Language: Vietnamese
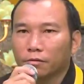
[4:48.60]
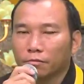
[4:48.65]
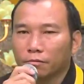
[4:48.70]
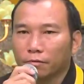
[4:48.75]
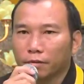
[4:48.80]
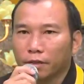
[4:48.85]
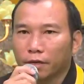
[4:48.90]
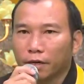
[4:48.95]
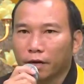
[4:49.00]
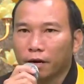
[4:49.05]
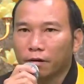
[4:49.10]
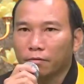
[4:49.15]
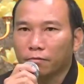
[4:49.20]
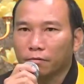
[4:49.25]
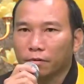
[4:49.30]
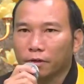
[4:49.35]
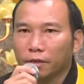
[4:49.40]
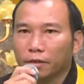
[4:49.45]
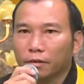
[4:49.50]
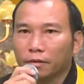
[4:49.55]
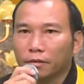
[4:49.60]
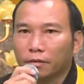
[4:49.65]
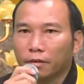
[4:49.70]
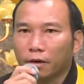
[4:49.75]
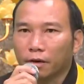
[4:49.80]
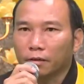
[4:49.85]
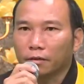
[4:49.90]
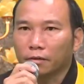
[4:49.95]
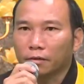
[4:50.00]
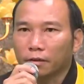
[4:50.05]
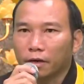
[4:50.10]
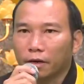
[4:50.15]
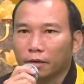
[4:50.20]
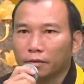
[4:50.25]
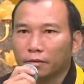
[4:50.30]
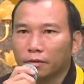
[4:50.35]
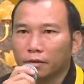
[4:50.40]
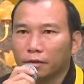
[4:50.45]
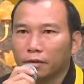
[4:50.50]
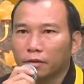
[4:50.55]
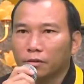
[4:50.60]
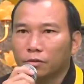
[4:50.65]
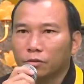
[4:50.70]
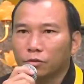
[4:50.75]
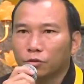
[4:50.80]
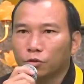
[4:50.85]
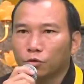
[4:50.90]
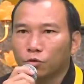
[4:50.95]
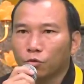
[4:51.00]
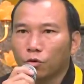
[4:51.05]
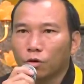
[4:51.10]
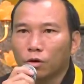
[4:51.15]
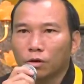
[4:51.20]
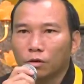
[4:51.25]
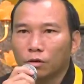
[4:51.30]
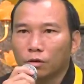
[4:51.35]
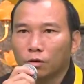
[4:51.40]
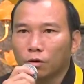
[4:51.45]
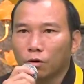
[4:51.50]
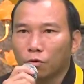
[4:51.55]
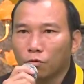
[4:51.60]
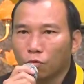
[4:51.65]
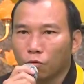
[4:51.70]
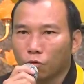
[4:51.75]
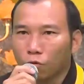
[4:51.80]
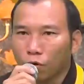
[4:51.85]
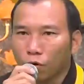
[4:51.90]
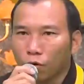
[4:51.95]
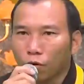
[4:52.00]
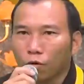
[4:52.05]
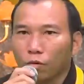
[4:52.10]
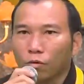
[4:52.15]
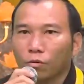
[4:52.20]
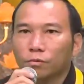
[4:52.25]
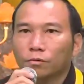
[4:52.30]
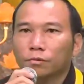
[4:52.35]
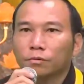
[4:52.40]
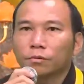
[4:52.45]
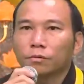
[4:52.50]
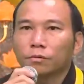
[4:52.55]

vì các vị thần thánh tiên chúa không ủng hộ